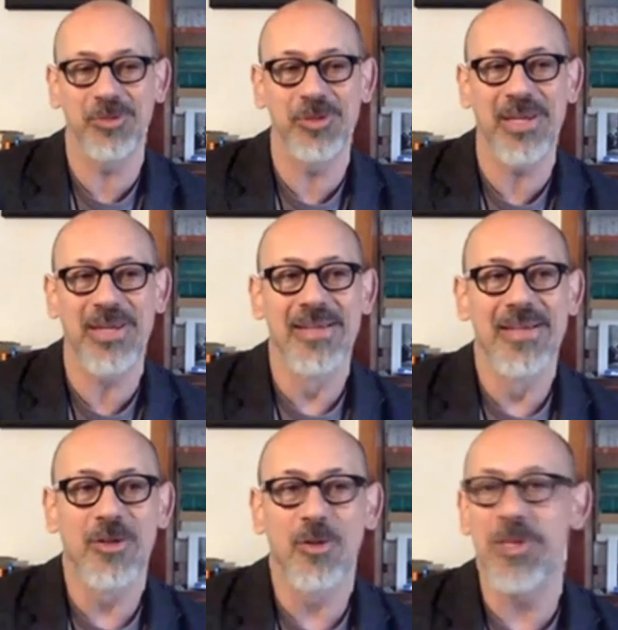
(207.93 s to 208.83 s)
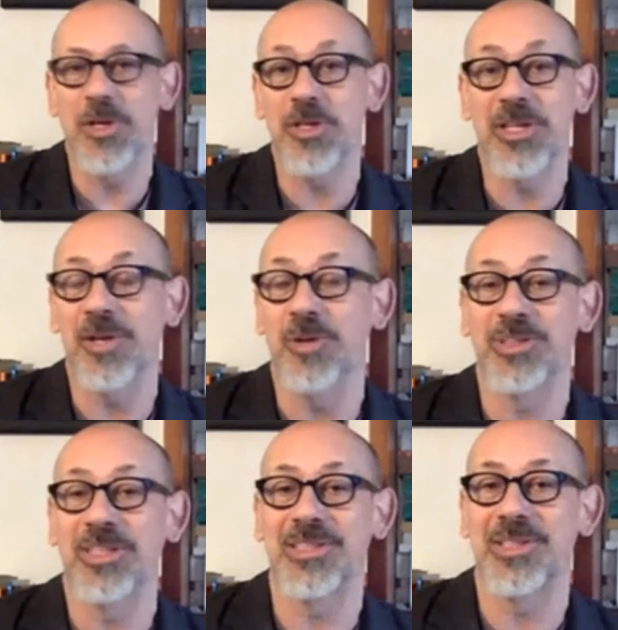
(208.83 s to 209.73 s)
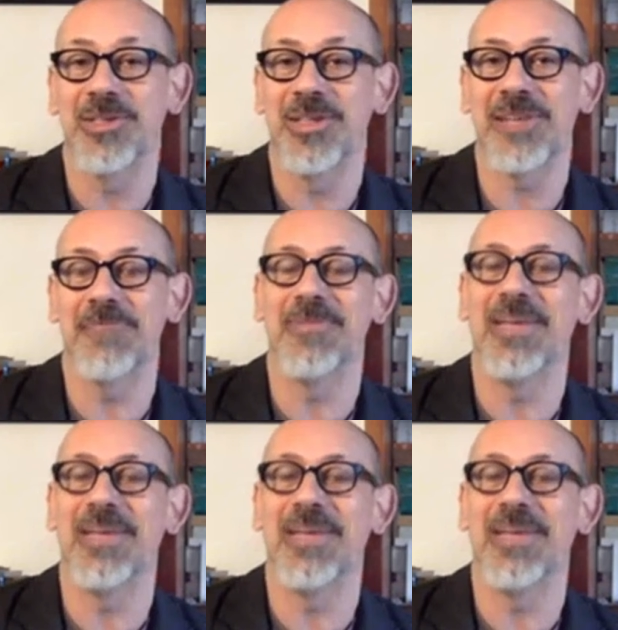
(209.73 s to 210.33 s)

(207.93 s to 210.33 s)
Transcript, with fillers: per cui come in ogni negoziazione